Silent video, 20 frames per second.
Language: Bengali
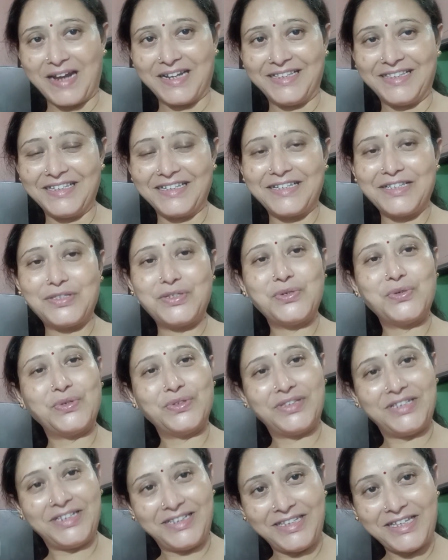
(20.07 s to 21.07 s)
আজ বাড়িতে
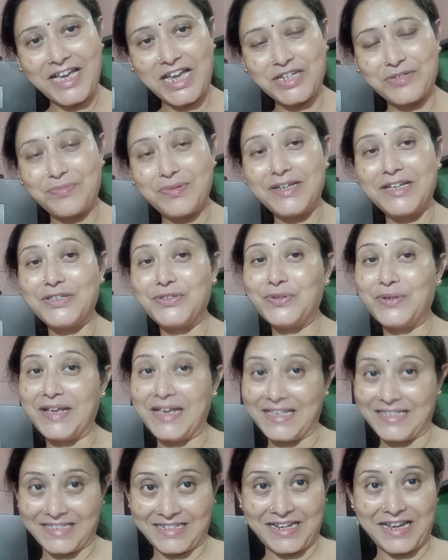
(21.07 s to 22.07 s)
আসবে কিছু লোকজন